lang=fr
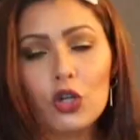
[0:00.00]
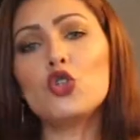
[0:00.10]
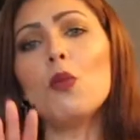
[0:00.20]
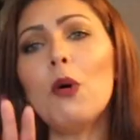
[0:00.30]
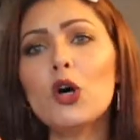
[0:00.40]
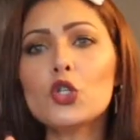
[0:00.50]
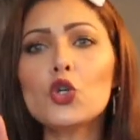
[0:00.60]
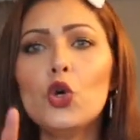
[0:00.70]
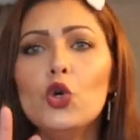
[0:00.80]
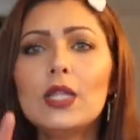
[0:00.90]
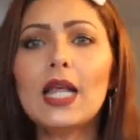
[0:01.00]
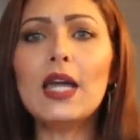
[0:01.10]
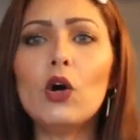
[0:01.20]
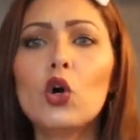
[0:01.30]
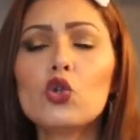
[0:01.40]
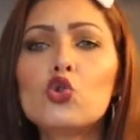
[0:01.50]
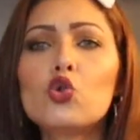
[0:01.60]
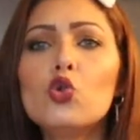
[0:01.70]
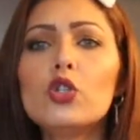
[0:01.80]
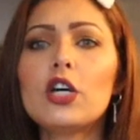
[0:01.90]
je pense qu'une taille en
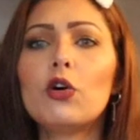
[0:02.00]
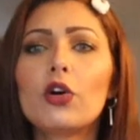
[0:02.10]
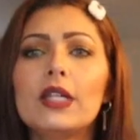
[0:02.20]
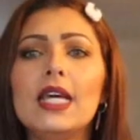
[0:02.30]
dessous, ça aurait